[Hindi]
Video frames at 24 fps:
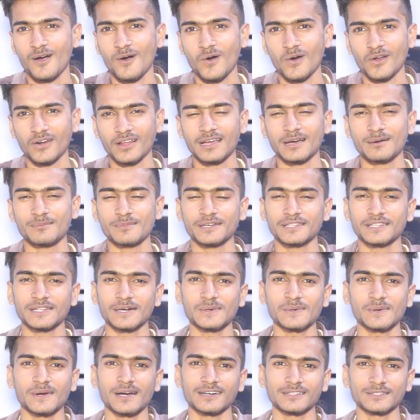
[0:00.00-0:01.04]
और का बना
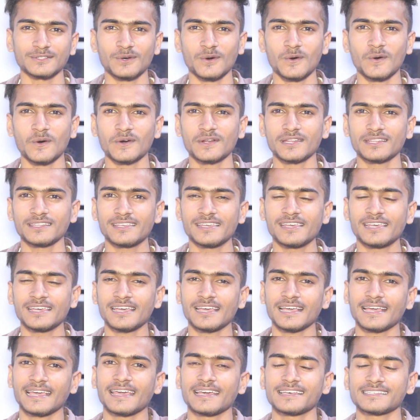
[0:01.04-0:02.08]
हुआ और ये
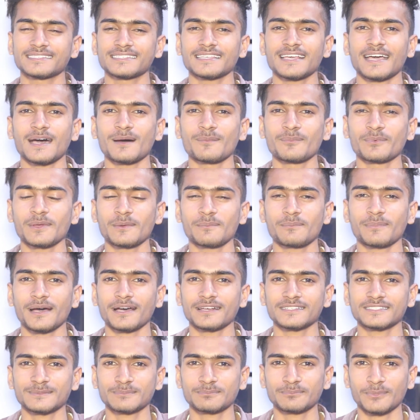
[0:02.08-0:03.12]
कैसे आपके
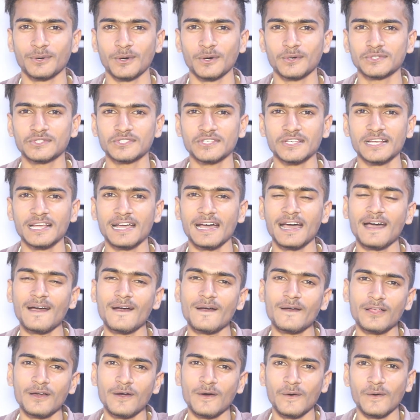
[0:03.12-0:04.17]
पास पहुँचेगा
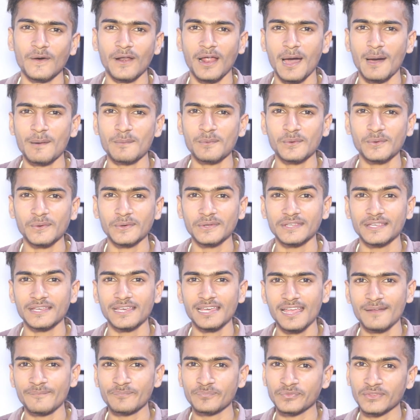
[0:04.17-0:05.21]
और आपको
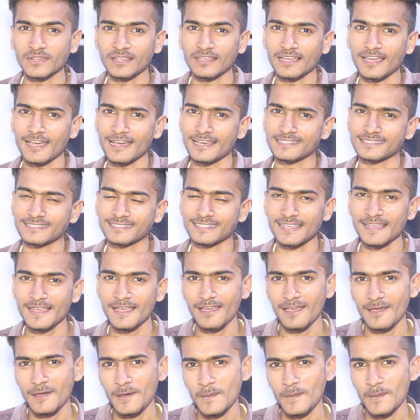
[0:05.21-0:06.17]
ये कैसे